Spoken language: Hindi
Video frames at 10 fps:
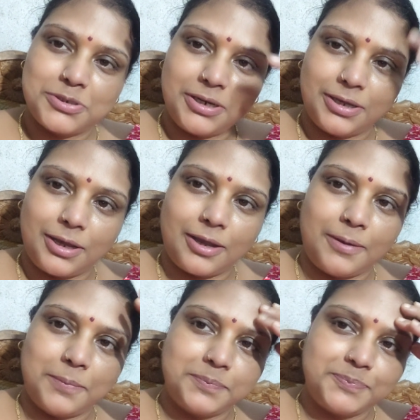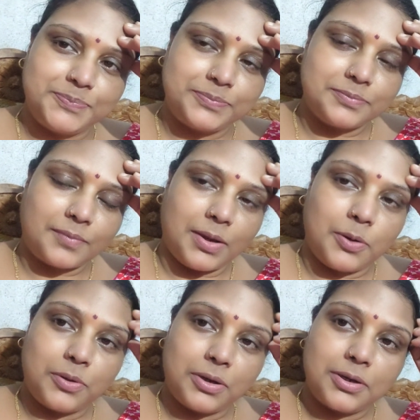चलेगा काम लेकिन
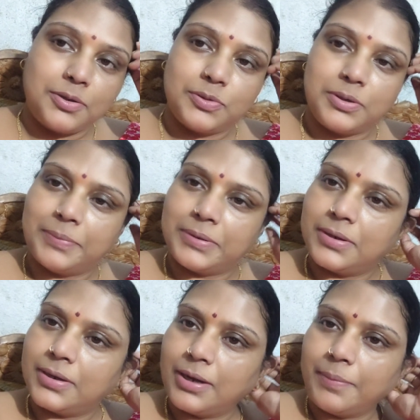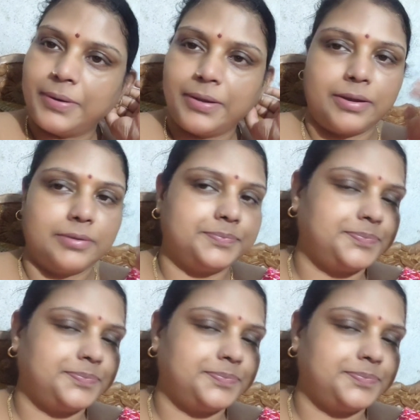ऑर्डर के लिए तो हिम्मत रखना पड़ेगा